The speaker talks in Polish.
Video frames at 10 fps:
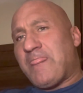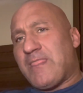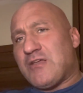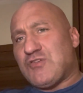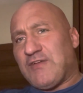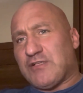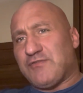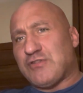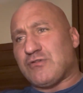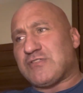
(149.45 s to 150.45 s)
e,
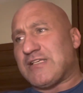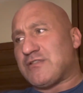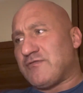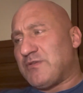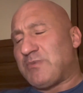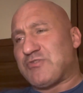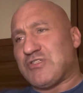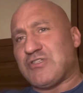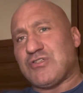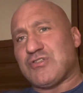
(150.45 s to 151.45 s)
światowych sukcesów, no bo
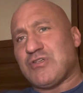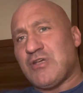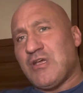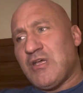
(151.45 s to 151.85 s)
przecież